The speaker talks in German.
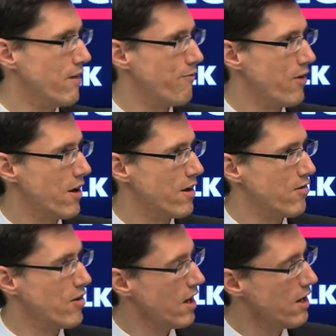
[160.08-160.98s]
Webfehler, die
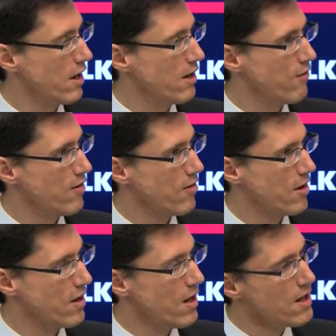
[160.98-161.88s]
Sie da
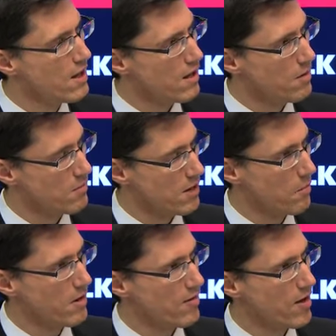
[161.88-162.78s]
identifizieren. Ähm,
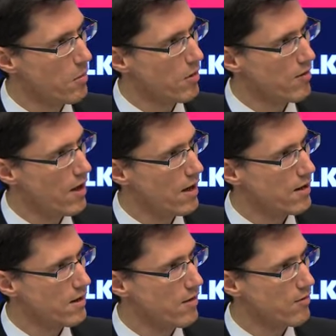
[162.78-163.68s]
kann man deshalb auch
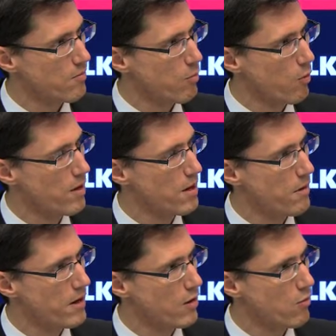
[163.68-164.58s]
sagen, das Problem
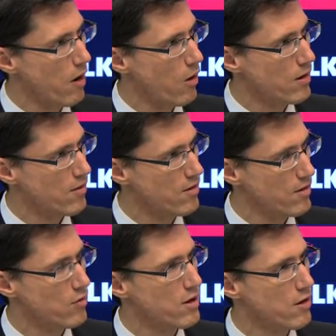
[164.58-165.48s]
bei der Crowd ist ein
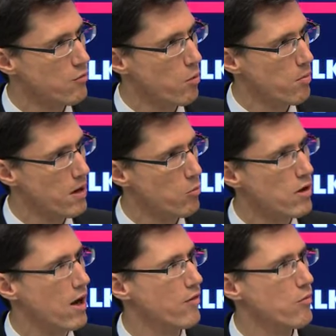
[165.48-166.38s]
isoliertes Problem
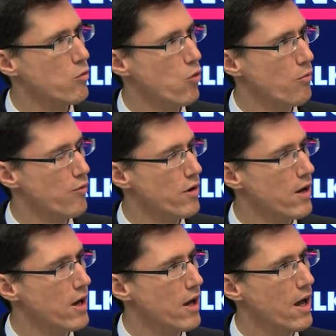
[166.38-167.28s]
und kein Symptom für eine
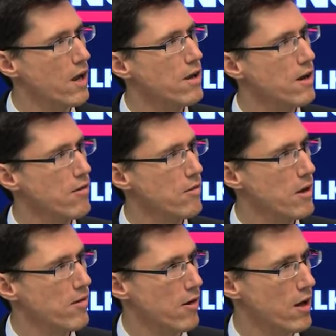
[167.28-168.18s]
generelle Krise
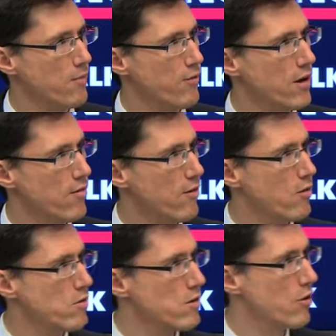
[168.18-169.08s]
bei der
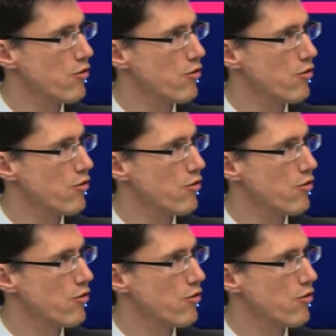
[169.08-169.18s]
Startup-Finanzierung in